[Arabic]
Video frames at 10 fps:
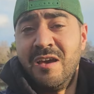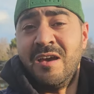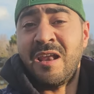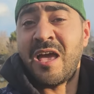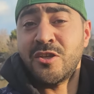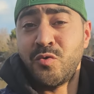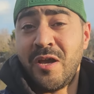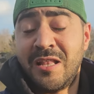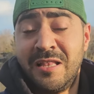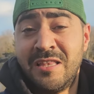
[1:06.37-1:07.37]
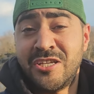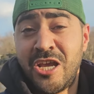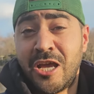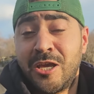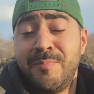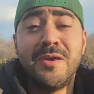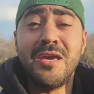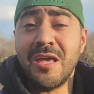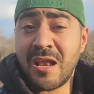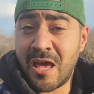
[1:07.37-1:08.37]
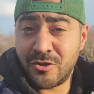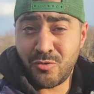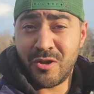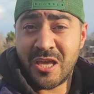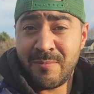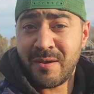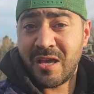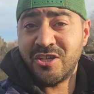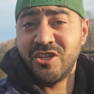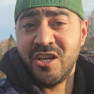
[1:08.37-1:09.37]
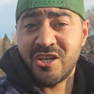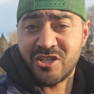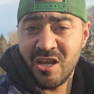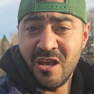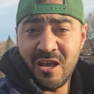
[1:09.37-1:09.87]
آه، لقات واحد النجاح كبير هاد جورني كيبيك هادشي علاش